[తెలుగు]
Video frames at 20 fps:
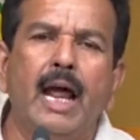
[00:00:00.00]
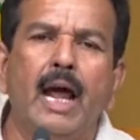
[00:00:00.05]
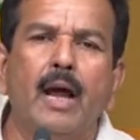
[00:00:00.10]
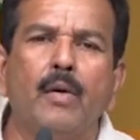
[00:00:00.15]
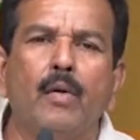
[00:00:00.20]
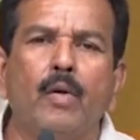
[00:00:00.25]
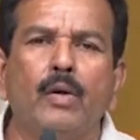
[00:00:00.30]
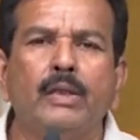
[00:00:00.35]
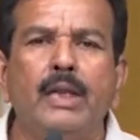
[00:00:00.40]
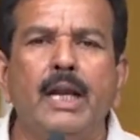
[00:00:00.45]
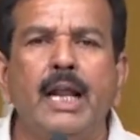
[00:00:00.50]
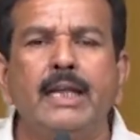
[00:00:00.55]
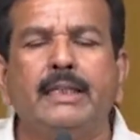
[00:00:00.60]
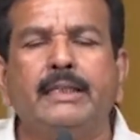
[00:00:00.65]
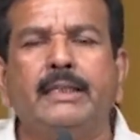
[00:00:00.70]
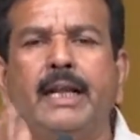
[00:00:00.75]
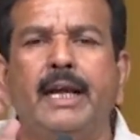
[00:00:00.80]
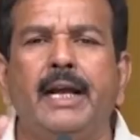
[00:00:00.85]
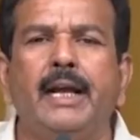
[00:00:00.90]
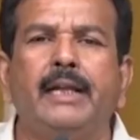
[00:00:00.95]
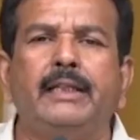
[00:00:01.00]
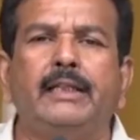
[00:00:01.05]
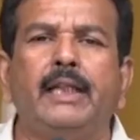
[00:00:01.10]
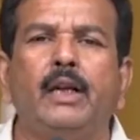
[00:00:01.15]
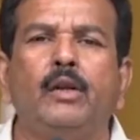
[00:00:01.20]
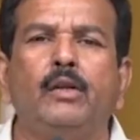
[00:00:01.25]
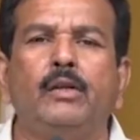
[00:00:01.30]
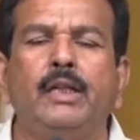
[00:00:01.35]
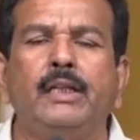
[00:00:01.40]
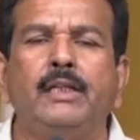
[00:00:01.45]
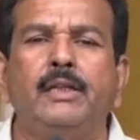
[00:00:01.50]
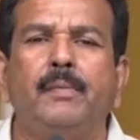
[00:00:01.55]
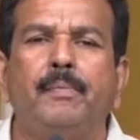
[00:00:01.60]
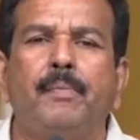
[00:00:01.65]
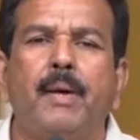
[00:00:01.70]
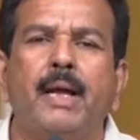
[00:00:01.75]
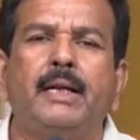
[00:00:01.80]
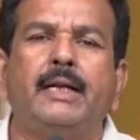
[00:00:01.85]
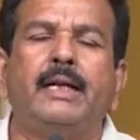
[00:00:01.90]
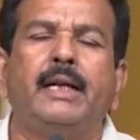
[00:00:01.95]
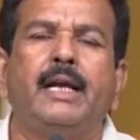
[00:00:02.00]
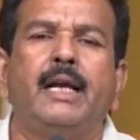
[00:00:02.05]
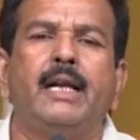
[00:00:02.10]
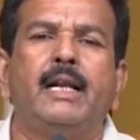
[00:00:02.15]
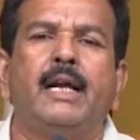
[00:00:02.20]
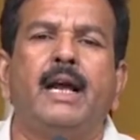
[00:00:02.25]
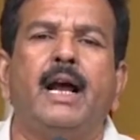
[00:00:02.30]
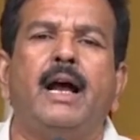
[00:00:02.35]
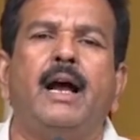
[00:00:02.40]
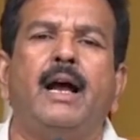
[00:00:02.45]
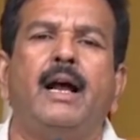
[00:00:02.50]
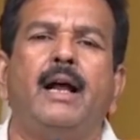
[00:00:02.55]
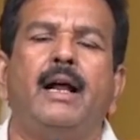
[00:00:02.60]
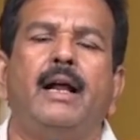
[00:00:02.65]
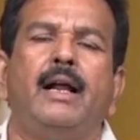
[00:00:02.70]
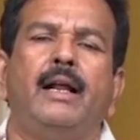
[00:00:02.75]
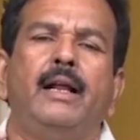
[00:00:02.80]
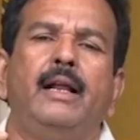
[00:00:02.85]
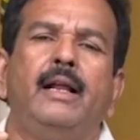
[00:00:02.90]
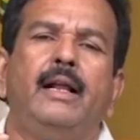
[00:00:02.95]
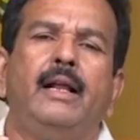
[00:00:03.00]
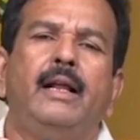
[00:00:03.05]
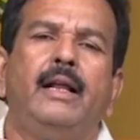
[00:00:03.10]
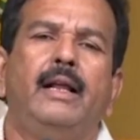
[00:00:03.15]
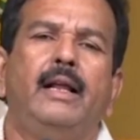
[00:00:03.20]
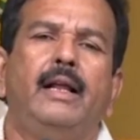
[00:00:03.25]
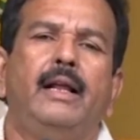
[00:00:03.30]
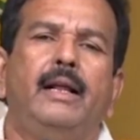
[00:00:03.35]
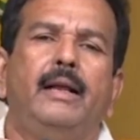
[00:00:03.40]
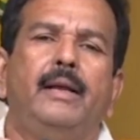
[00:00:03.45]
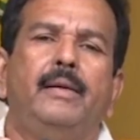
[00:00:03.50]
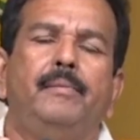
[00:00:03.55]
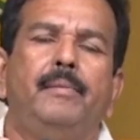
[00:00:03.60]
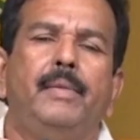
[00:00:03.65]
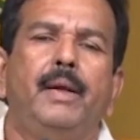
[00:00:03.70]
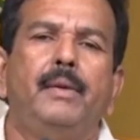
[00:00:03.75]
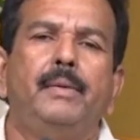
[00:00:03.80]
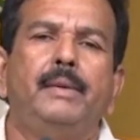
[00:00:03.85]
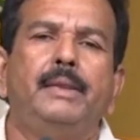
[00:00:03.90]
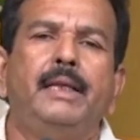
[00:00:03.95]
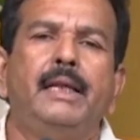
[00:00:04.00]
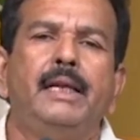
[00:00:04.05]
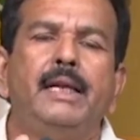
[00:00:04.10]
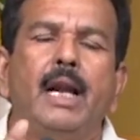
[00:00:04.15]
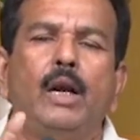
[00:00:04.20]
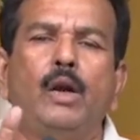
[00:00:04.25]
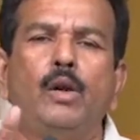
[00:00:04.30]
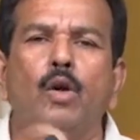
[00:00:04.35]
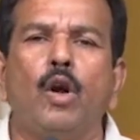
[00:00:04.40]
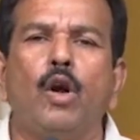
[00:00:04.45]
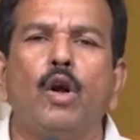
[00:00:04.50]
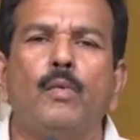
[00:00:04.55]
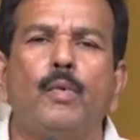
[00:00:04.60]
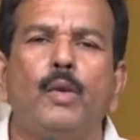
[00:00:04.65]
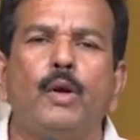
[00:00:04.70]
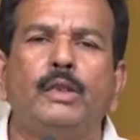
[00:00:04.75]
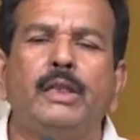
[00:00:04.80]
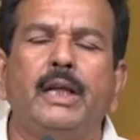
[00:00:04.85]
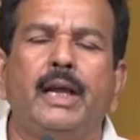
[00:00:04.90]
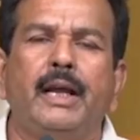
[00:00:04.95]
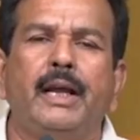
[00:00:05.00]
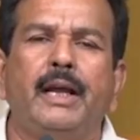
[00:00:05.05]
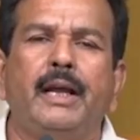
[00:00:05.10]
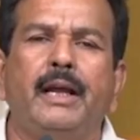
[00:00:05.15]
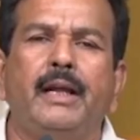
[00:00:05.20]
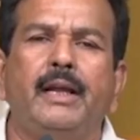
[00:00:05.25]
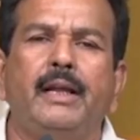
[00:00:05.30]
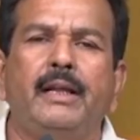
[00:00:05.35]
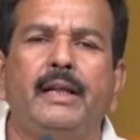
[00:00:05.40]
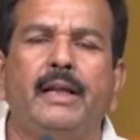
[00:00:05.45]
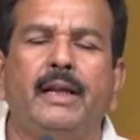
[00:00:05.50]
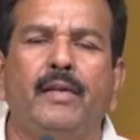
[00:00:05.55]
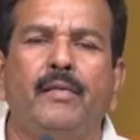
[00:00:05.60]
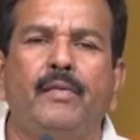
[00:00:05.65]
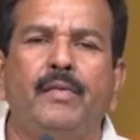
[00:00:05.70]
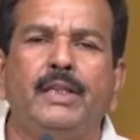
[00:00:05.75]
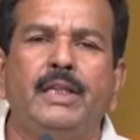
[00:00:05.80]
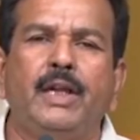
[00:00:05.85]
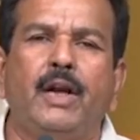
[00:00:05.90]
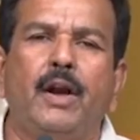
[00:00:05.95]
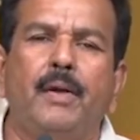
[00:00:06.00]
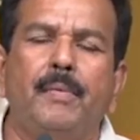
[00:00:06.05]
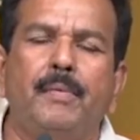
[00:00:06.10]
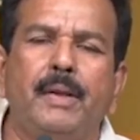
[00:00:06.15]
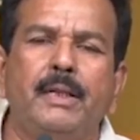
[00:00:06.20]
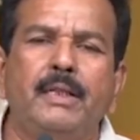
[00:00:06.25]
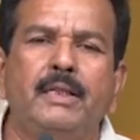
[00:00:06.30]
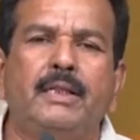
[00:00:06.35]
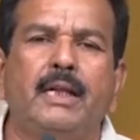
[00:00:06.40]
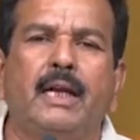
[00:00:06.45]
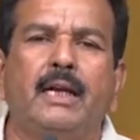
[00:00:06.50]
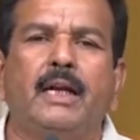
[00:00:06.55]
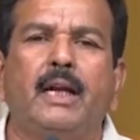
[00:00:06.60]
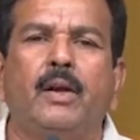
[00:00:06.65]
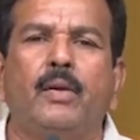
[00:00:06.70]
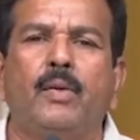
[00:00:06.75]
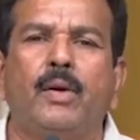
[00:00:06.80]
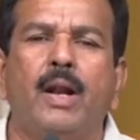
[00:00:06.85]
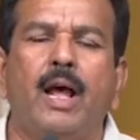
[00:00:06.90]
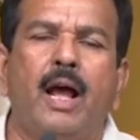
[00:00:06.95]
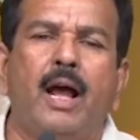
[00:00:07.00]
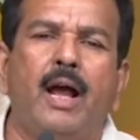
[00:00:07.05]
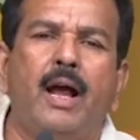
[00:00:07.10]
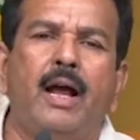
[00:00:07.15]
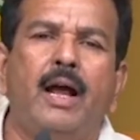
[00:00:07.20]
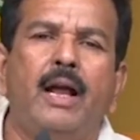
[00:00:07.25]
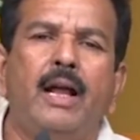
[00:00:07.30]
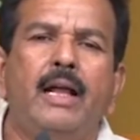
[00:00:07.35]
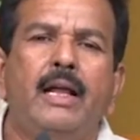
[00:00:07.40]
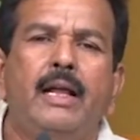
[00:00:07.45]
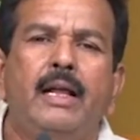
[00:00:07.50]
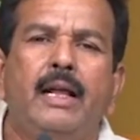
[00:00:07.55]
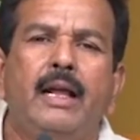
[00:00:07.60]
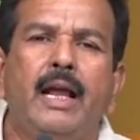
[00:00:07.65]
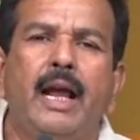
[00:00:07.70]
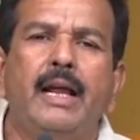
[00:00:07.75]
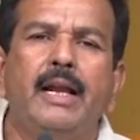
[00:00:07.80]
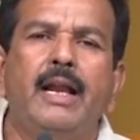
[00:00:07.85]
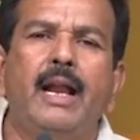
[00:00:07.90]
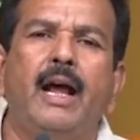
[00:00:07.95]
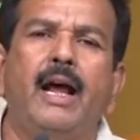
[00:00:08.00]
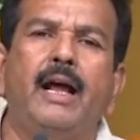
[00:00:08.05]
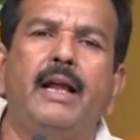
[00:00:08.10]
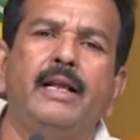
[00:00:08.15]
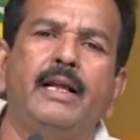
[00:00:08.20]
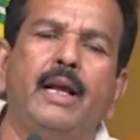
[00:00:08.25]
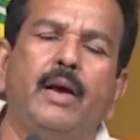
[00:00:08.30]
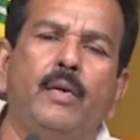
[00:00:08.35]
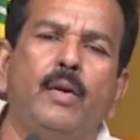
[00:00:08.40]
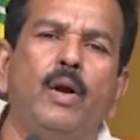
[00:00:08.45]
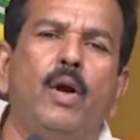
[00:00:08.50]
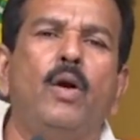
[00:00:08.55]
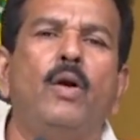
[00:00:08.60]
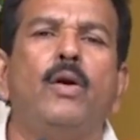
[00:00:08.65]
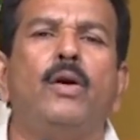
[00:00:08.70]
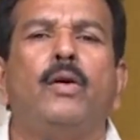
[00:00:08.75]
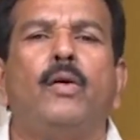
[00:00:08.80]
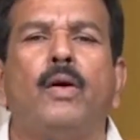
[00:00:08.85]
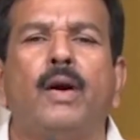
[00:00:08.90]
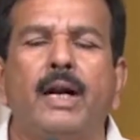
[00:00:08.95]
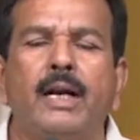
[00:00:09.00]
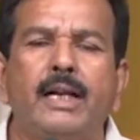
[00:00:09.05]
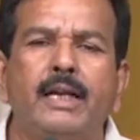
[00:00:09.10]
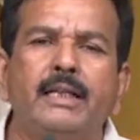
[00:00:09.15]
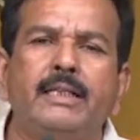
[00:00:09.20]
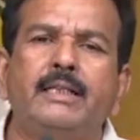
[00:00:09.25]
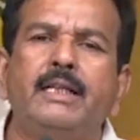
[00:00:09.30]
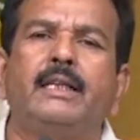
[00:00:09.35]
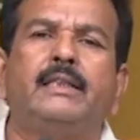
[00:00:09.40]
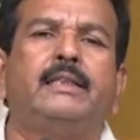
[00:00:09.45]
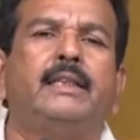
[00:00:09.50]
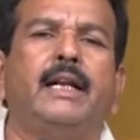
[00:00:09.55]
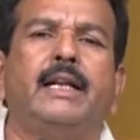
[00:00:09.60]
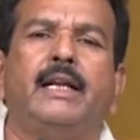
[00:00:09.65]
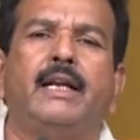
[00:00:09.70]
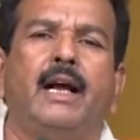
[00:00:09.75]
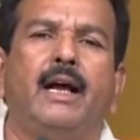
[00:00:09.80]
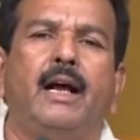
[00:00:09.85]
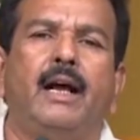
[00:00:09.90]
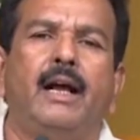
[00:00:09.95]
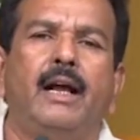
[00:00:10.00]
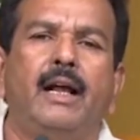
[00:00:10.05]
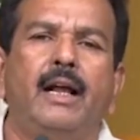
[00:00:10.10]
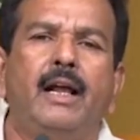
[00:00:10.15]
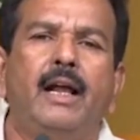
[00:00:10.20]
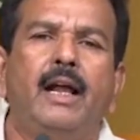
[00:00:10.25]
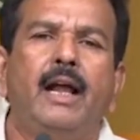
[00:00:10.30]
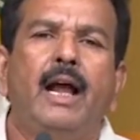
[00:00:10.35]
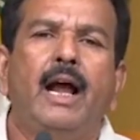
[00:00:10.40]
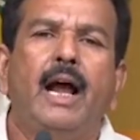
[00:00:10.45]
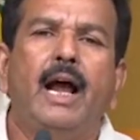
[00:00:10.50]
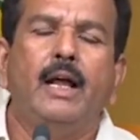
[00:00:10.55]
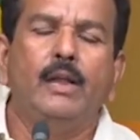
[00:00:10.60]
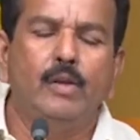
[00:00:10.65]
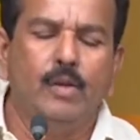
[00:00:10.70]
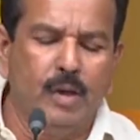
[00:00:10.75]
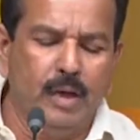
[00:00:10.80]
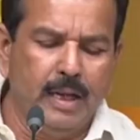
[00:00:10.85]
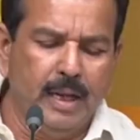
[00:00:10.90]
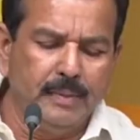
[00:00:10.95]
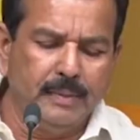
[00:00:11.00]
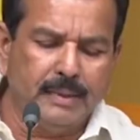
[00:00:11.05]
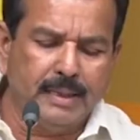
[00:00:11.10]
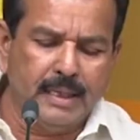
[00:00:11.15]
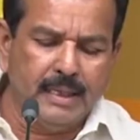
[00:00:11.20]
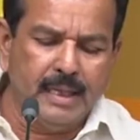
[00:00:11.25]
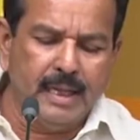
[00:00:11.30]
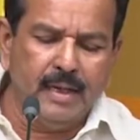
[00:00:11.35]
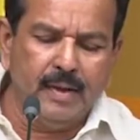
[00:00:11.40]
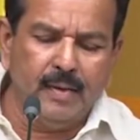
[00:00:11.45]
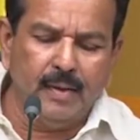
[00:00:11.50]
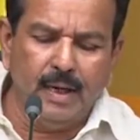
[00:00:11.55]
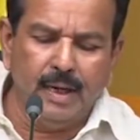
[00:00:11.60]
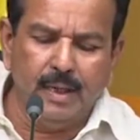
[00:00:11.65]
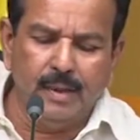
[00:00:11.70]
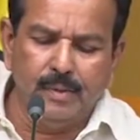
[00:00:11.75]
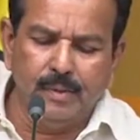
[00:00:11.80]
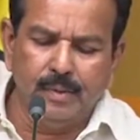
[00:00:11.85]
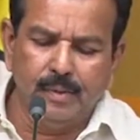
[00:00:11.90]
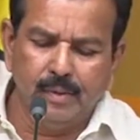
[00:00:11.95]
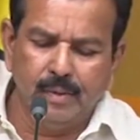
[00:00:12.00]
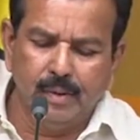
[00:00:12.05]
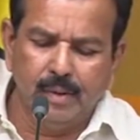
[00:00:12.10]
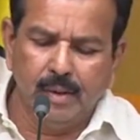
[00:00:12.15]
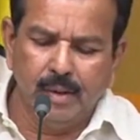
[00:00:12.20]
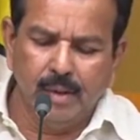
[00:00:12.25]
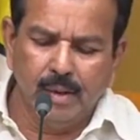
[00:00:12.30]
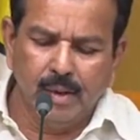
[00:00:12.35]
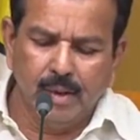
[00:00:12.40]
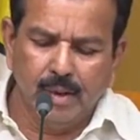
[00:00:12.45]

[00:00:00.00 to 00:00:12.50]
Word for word: ఇక ఇలా వదిలేస్తే తెలుగుదేశం పార్టీ కనుక మేము దీన్ని అడ్డుకోకపోతే ఇక విజయవాడ బెంచ్ సర్కిల్ కూడా ఆయన ఇంకెవరో ఒకరికి ఇచ్చేస్తాడు ఇక అందులో ఏం సందేహం లేదు